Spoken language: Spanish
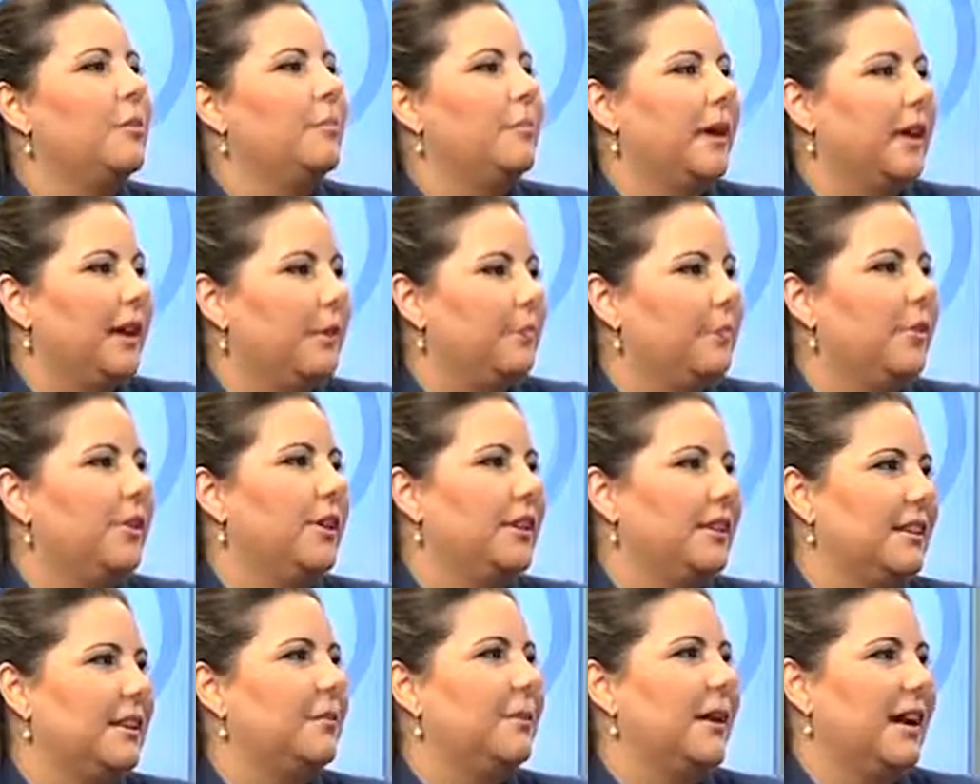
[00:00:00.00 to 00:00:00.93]
para
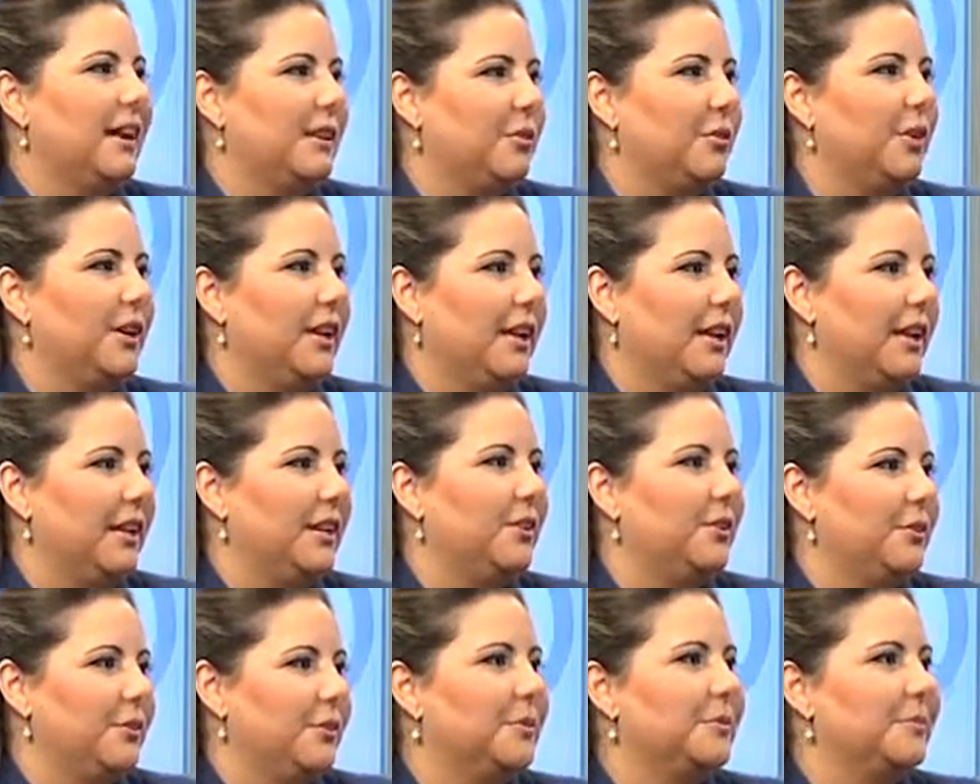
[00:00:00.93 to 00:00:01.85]
poder trabajar con Para poder
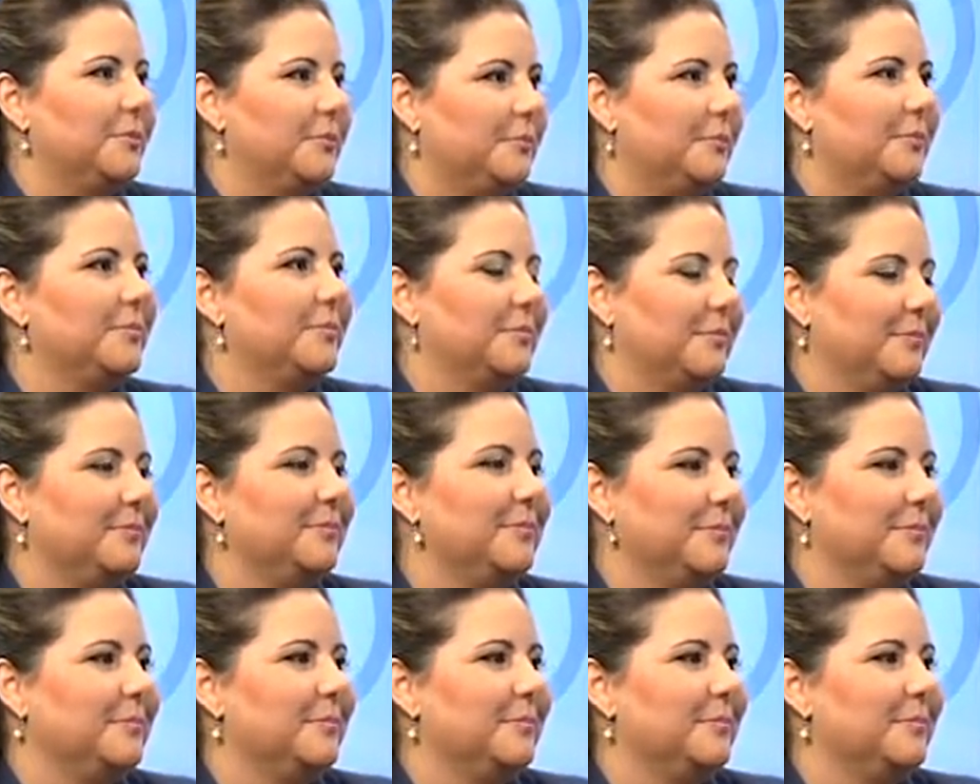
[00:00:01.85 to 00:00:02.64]
trabajar con los niños.